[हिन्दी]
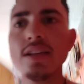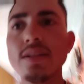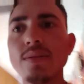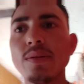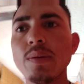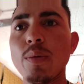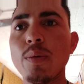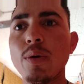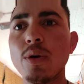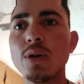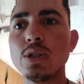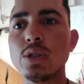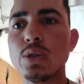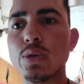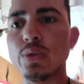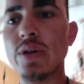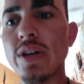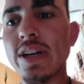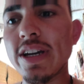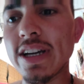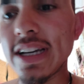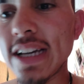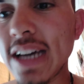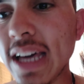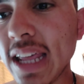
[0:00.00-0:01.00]
आज भी पहुंच
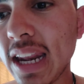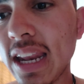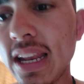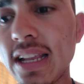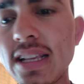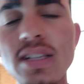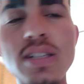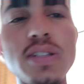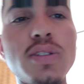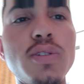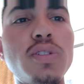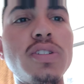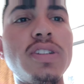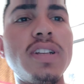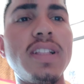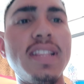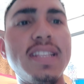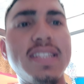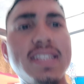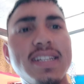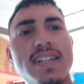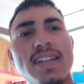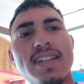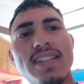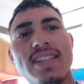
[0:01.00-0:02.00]
चुके हैं घर सो
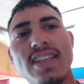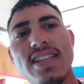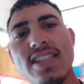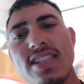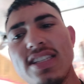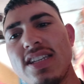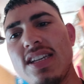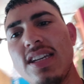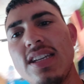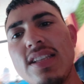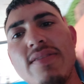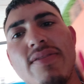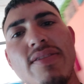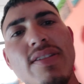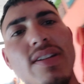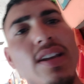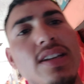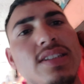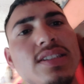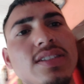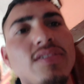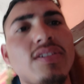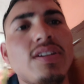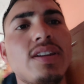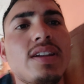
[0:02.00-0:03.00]
जल्दी से करते हैं चेंज फिर
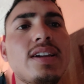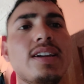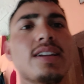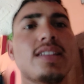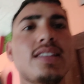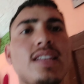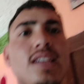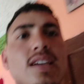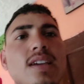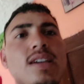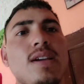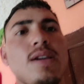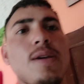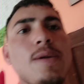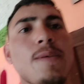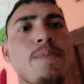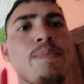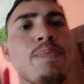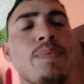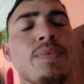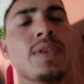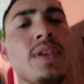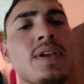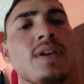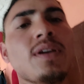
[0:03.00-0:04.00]
नाश्ता कर करते
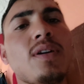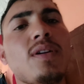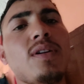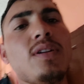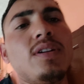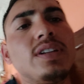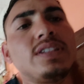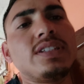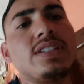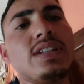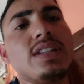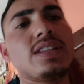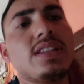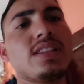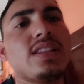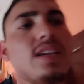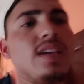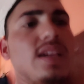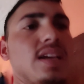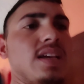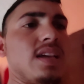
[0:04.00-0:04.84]
और चलते